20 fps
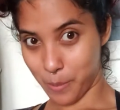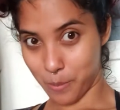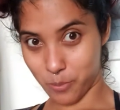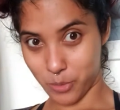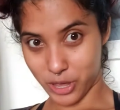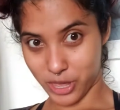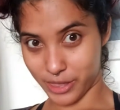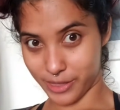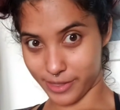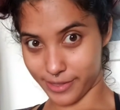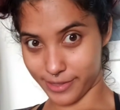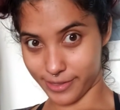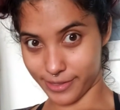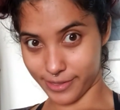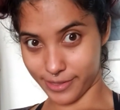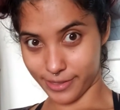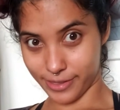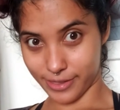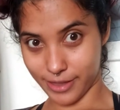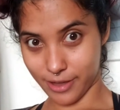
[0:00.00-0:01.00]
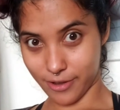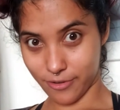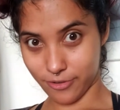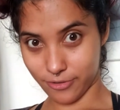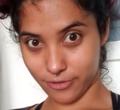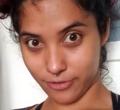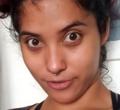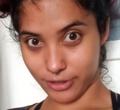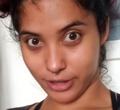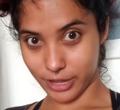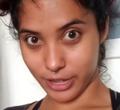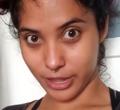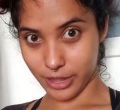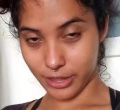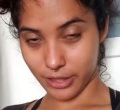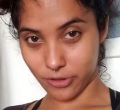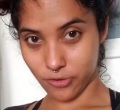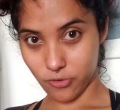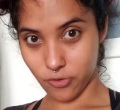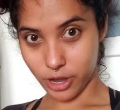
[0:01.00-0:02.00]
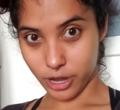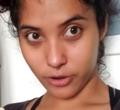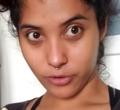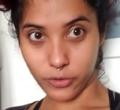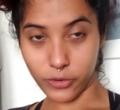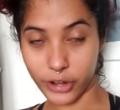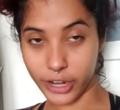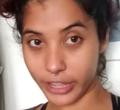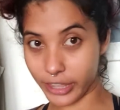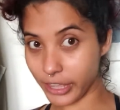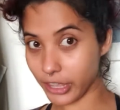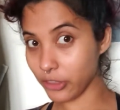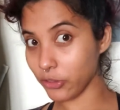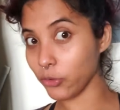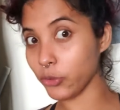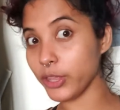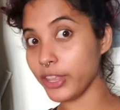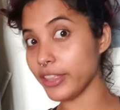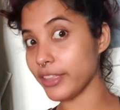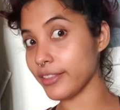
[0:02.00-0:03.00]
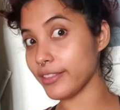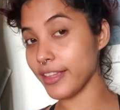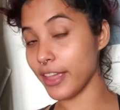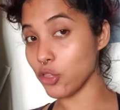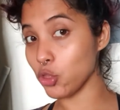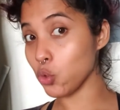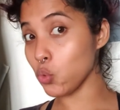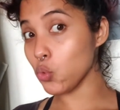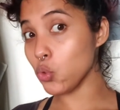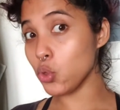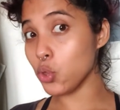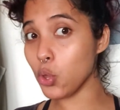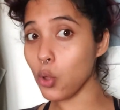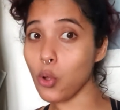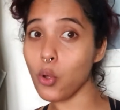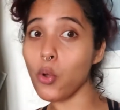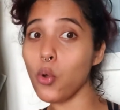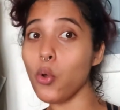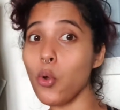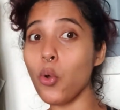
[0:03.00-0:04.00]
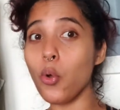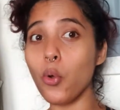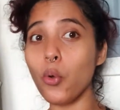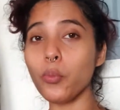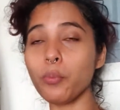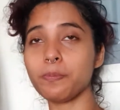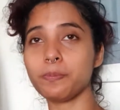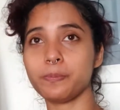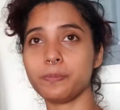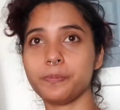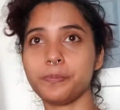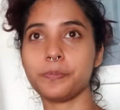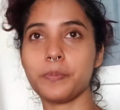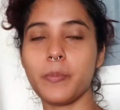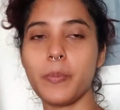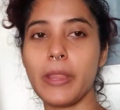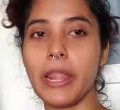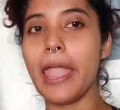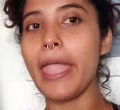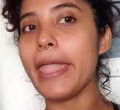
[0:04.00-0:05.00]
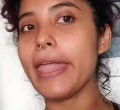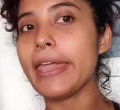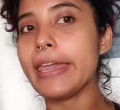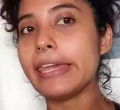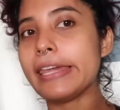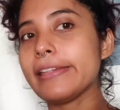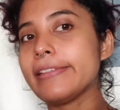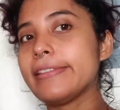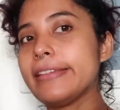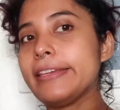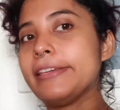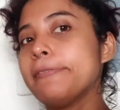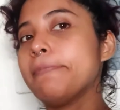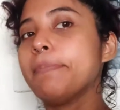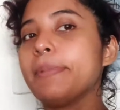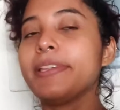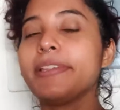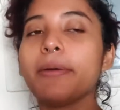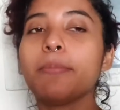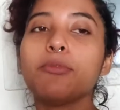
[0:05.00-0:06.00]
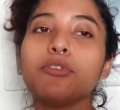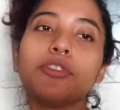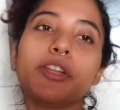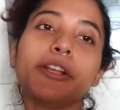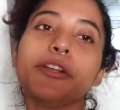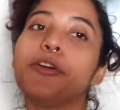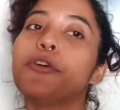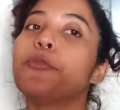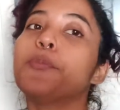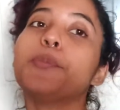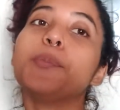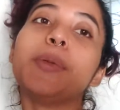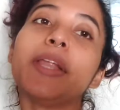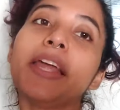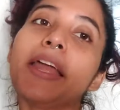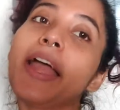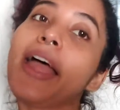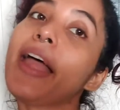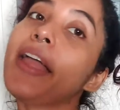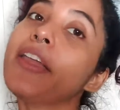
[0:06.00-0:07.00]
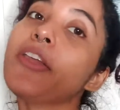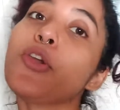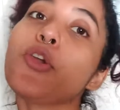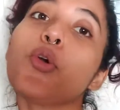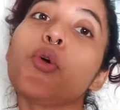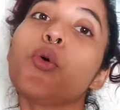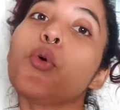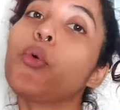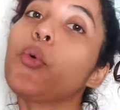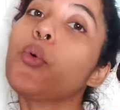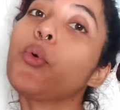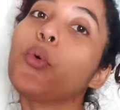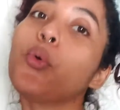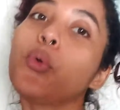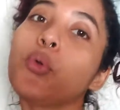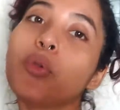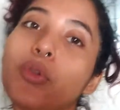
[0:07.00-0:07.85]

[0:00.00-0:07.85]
pues tengo tortilla de yuca con relleno de desayuno. Y así empezamos el cumpleaños.